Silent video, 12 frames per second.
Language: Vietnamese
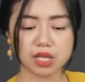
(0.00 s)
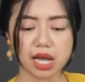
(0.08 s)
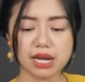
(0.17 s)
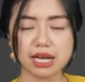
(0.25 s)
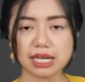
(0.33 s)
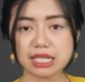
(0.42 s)
thấy
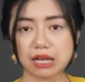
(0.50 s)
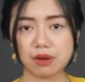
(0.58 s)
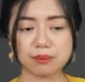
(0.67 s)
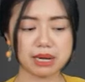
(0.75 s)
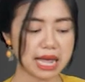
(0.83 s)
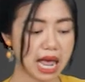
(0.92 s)
là cái sản
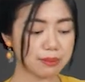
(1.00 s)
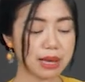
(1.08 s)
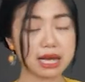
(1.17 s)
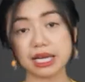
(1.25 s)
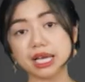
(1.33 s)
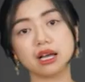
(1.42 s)
phẩm này ai mà
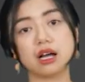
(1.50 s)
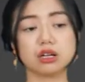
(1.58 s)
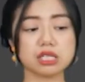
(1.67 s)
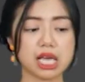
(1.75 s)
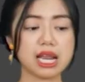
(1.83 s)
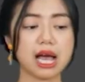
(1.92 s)
ăn kiêng có
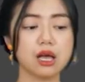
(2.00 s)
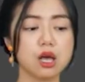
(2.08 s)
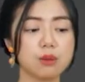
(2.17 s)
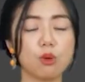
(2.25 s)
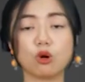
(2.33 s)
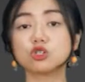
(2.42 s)
thể là
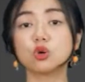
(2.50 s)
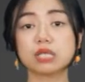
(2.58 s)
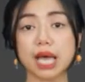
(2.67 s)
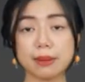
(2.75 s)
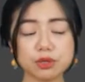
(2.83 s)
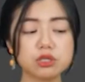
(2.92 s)
bổ sung
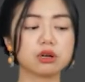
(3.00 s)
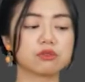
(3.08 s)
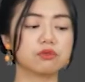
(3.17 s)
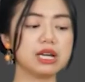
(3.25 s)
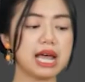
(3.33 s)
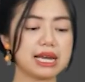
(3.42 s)
thêm được
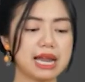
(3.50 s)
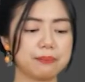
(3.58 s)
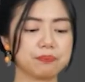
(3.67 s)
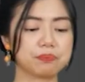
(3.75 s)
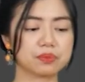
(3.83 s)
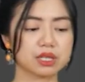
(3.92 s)
với lại là
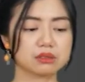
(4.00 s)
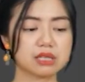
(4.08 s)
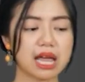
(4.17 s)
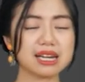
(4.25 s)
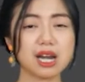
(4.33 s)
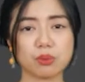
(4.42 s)

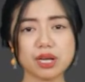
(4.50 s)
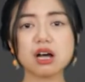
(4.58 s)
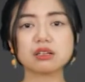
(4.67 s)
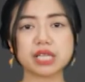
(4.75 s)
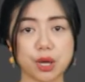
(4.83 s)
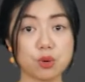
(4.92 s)
thanh lọc cái
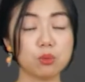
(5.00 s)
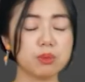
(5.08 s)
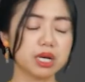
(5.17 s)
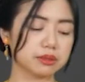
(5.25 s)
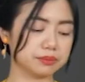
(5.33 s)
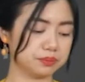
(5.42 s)
cơ thể của
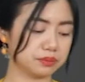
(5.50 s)
mình